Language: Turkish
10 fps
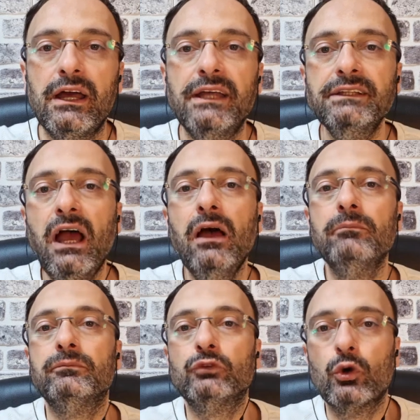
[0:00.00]

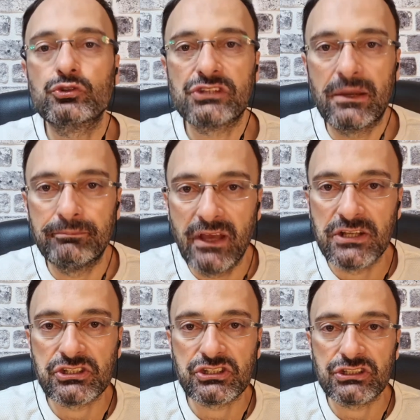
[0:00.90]
En'am
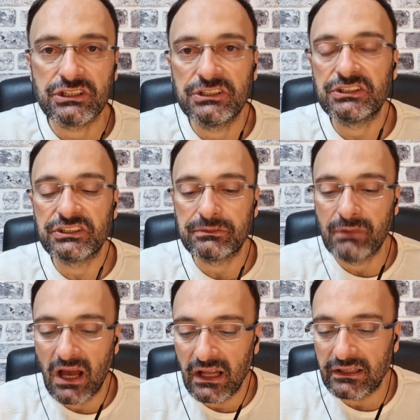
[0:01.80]
95 kırık
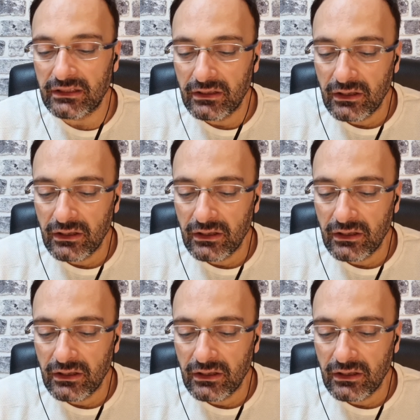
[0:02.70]
meal.